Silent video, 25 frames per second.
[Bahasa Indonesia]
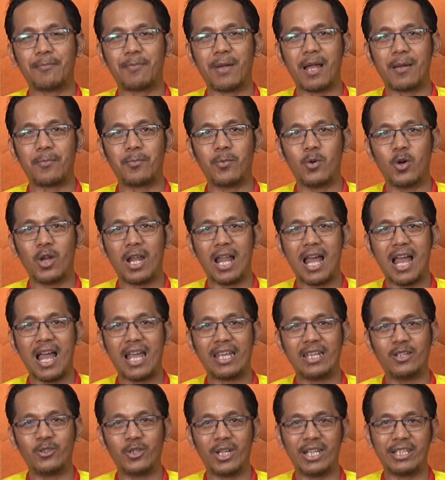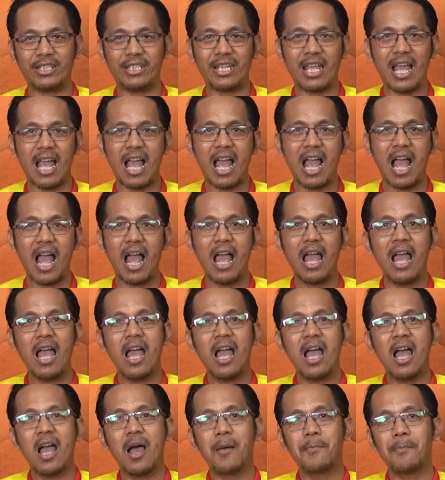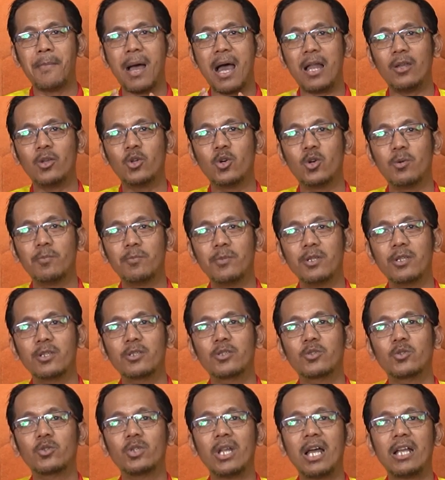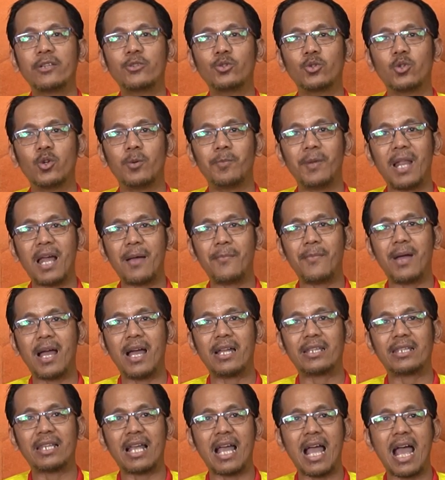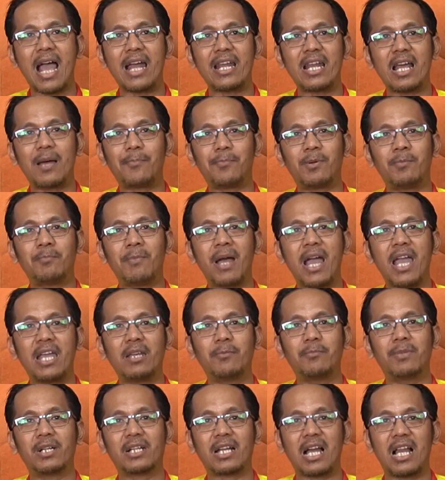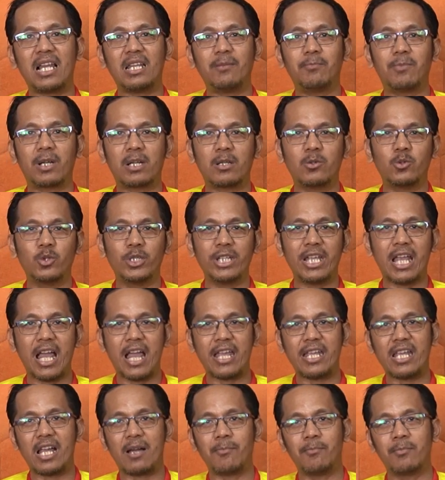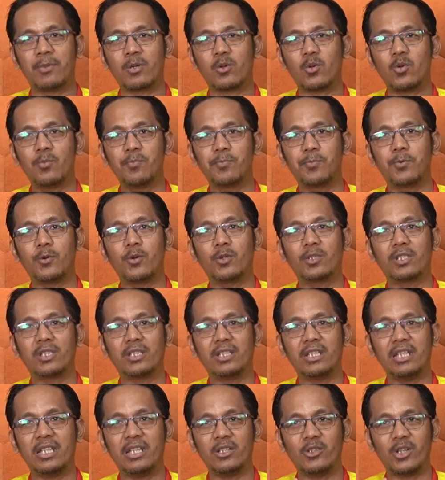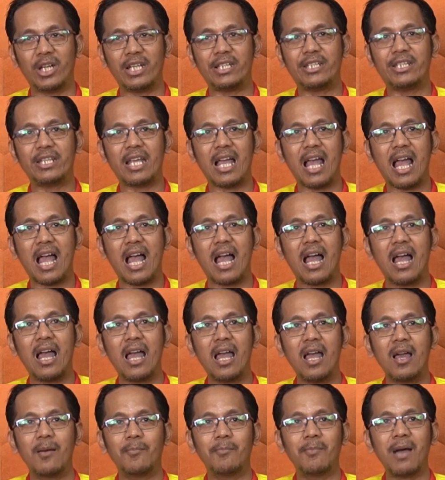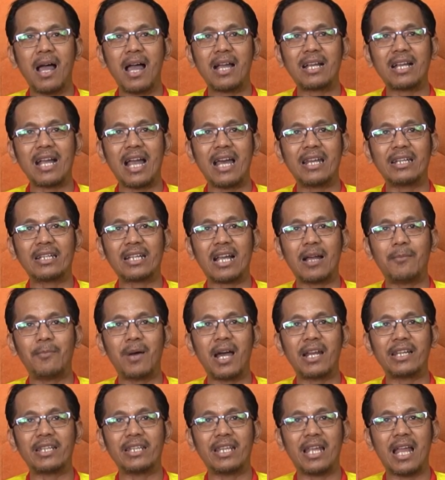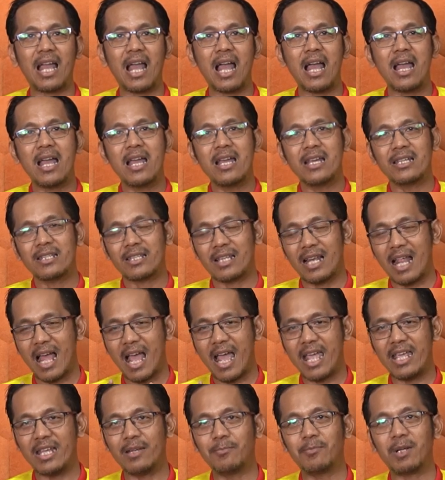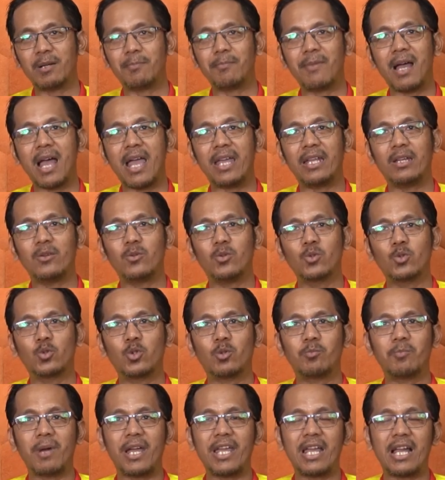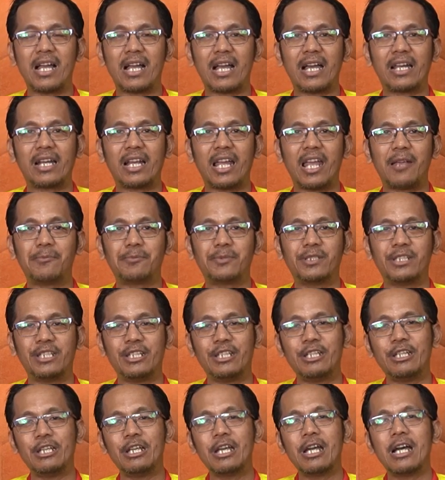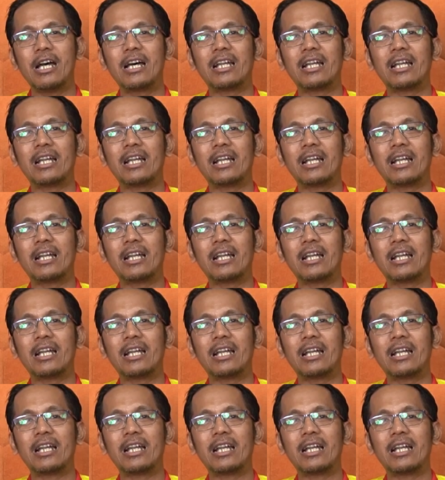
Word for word: sepak bola Indonesia. Maklum, sudah cukup lama tak ada pemain berkali berdunia yang merumput di Indonesia. Bahkan kabarnya, selain bermain untuk Bayangkara FC,